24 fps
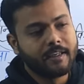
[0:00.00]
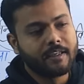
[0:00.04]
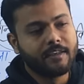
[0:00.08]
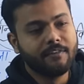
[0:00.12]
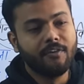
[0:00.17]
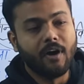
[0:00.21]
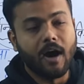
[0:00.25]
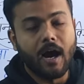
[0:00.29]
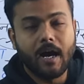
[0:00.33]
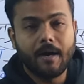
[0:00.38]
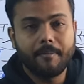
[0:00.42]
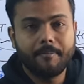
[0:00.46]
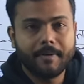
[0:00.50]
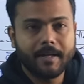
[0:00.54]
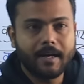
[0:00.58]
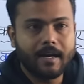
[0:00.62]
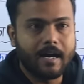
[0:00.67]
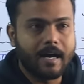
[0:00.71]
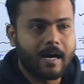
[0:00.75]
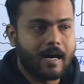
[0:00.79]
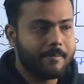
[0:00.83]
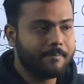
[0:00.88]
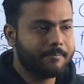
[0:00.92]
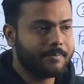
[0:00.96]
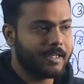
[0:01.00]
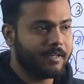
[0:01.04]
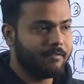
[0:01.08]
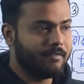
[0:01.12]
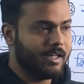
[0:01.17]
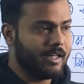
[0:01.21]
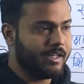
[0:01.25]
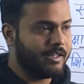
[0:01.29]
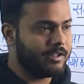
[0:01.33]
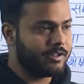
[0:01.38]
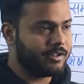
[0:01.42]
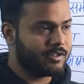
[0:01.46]
कि वहाँ पर आप
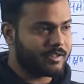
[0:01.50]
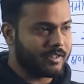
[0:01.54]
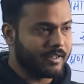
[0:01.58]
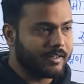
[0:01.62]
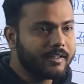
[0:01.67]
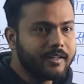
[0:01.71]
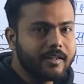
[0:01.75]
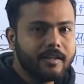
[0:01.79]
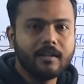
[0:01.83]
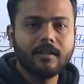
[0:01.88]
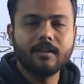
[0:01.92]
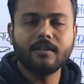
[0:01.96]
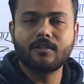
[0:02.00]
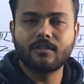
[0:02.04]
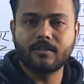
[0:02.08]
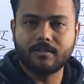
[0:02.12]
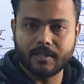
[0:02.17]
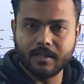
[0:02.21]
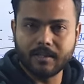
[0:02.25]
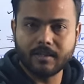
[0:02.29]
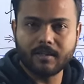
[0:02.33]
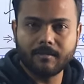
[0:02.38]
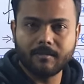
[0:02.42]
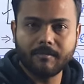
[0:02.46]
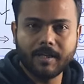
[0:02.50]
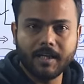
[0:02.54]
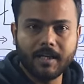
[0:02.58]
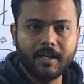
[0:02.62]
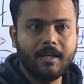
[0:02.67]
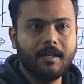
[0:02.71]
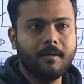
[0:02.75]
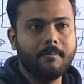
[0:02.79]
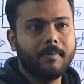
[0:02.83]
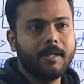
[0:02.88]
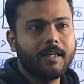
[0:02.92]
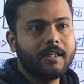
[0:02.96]
केवल एक संकीर्ण क्षेत्र में
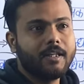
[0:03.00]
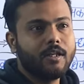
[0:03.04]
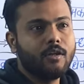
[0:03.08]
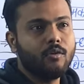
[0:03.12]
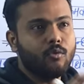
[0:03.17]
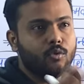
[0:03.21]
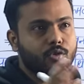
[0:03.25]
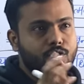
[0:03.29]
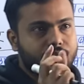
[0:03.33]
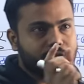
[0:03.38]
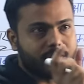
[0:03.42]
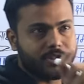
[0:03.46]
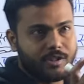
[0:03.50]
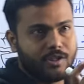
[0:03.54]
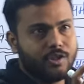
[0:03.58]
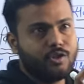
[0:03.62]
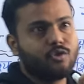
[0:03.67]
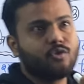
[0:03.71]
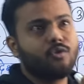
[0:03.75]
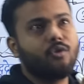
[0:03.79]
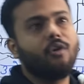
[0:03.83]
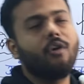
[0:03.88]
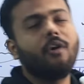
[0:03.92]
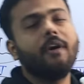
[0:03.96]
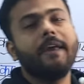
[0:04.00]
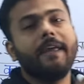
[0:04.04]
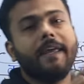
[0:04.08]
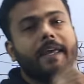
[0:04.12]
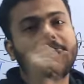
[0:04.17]
नहीं बल्कि उस चीज़ को